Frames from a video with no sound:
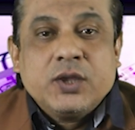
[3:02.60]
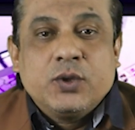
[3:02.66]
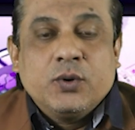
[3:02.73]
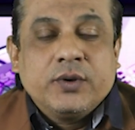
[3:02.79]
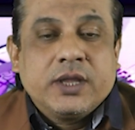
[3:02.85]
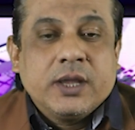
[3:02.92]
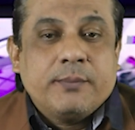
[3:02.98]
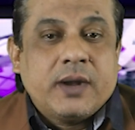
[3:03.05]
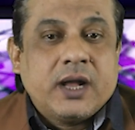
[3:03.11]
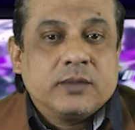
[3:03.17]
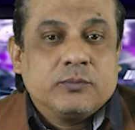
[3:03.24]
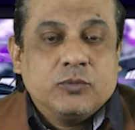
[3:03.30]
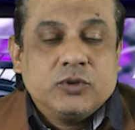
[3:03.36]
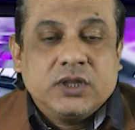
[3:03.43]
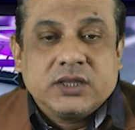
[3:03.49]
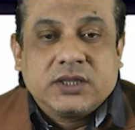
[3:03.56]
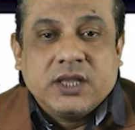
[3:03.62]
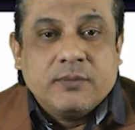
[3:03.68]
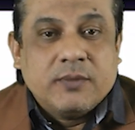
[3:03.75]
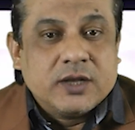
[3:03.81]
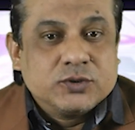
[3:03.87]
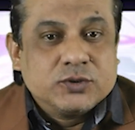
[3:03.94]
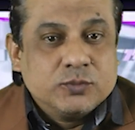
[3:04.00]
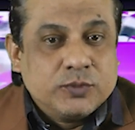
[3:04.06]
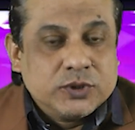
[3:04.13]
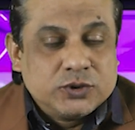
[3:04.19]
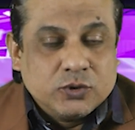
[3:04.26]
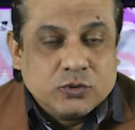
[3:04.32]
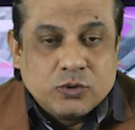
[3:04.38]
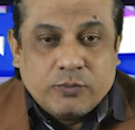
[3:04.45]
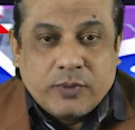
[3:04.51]
क्योंकि बाद मुद्दत के मासूम
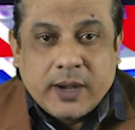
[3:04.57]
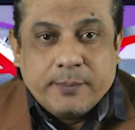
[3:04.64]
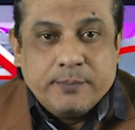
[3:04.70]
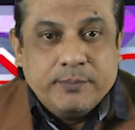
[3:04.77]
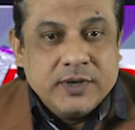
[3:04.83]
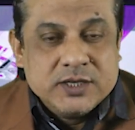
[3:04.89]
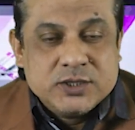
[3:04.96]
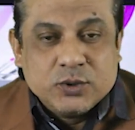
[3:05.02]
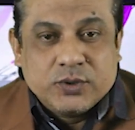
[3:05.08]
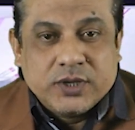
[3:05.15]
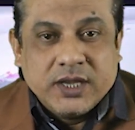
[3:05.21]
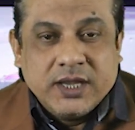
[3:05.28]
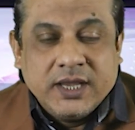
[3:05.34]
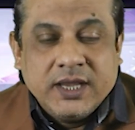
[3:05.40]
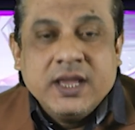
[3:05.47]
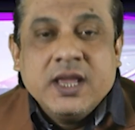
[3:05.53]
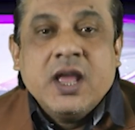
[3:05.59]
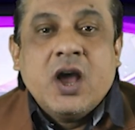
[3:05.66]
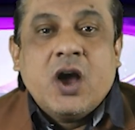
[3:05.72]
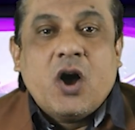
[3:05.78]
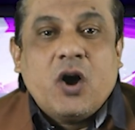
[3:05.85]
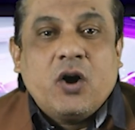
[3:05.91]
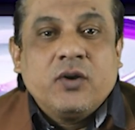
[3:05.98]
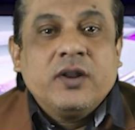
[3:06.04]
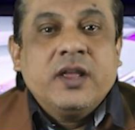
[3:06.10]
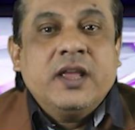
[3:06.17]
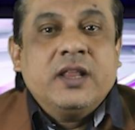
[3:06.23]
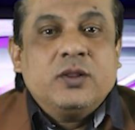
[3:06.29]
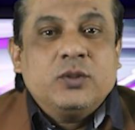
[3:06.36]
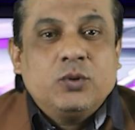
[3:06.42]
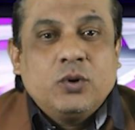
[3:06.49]
बच्चों को बाप मिल चुके हैं और
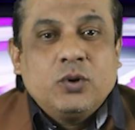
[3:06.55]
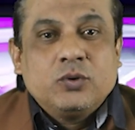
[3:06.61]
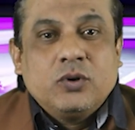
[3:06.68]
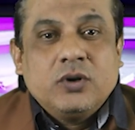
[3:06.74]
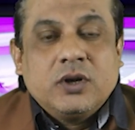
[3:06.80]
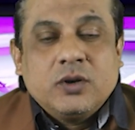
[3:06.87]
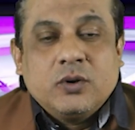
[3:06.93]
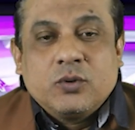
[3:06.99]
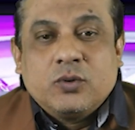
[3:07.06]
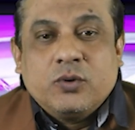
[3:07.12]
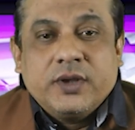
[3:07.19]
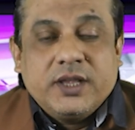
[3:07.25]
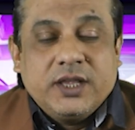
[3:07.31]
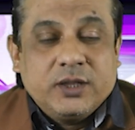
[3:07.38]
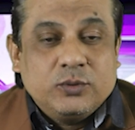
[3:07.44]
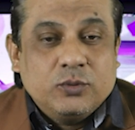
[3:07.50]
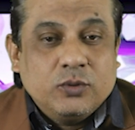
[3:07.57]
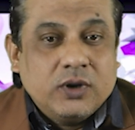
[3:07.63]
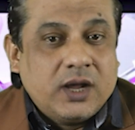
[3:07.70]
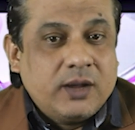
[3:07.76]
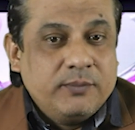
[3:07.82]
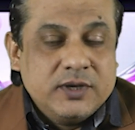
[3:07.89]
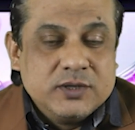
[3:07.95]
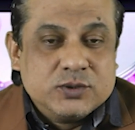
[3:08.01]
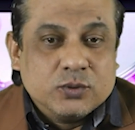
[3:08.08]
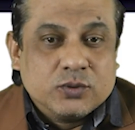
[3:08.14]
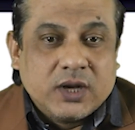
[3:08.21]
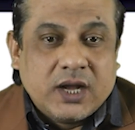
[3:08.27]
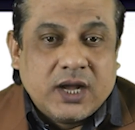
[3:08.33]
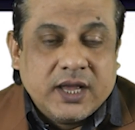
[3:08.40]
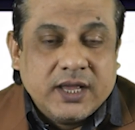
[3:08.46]
दो दुल्हनों को एक दुल्हा मिल
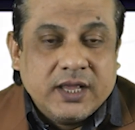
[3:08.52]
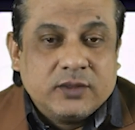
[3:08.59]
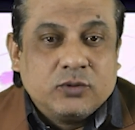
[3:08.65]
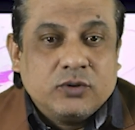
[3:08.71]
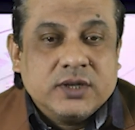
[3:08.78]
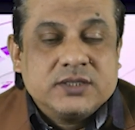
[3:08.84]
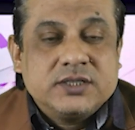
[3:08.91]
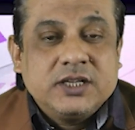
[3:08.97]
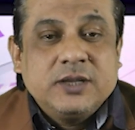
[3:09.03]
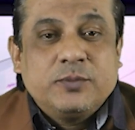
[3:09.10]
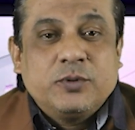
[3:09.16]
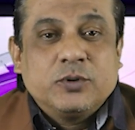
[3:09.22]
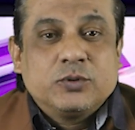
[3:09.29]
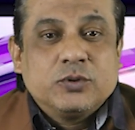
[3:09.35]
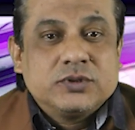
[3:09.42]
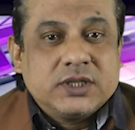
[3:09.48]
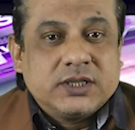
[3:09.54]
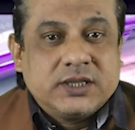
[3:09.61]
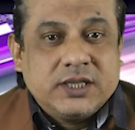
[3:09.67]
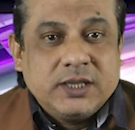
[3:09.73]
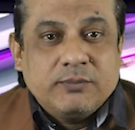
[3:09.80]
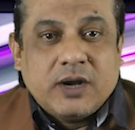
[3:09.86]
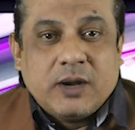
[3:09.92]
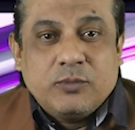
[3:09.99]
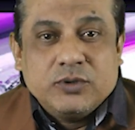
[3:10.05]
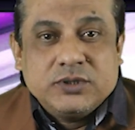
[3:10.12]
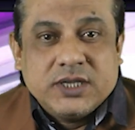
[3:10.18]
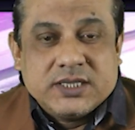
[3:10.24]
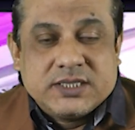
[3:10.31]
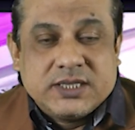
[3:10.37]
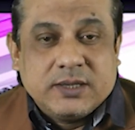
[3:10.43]
चुका है तो नसीब हो तो सत्ती बाबू
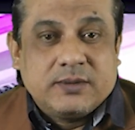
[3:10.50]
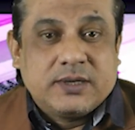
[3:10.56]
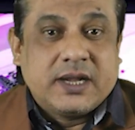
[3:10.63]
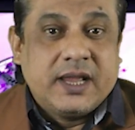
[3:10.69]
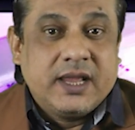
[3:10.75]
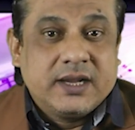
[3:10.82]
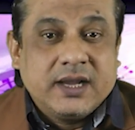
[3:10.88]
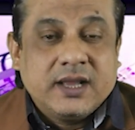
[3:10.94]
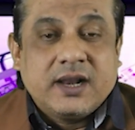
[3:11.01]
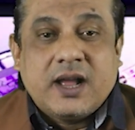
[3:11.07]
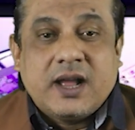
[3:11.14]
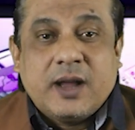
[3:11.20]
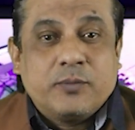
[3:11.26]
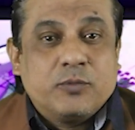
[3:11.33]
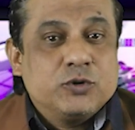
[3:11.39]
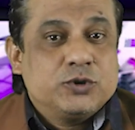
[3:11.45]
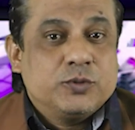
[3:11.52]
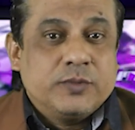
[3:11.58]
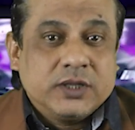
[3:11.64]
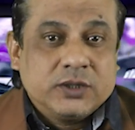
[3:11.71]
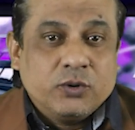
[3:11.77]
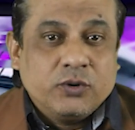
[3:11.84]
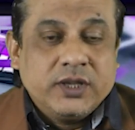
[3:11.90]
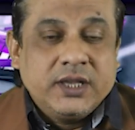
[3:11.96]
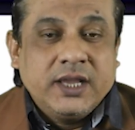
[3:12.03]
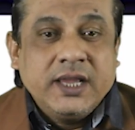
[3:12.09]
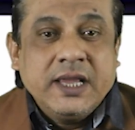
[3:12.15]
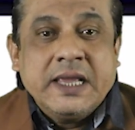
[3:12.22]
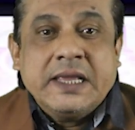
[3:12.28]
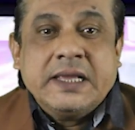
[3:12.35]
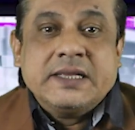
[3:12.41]
जैसे कहकर आप कुछ मत होइए
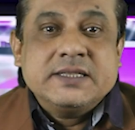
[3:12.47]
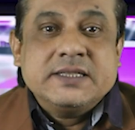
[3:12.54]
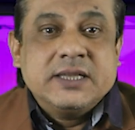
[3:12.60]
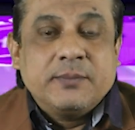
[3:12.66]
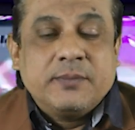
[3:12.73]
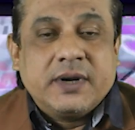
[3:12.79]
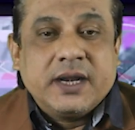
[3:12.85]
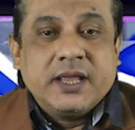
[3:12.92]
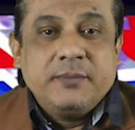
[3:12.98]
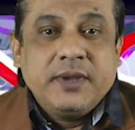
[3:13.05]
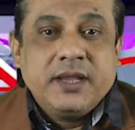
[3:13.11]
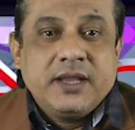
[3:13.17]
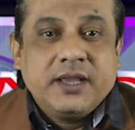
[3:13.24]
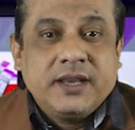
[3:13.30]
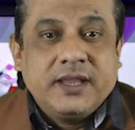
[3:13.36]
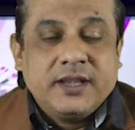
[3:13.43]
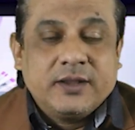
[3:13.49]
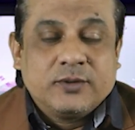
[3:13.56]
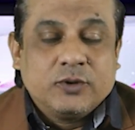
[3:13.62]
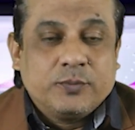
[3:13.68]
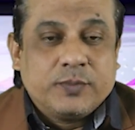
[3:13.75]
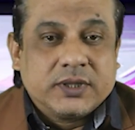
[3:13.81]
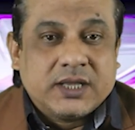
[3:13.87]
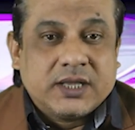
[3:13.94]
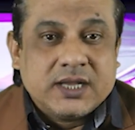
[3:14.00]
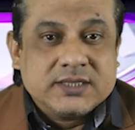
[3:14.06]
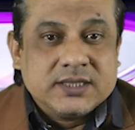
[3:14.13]
जब गड़े में गिर देंगे तो पता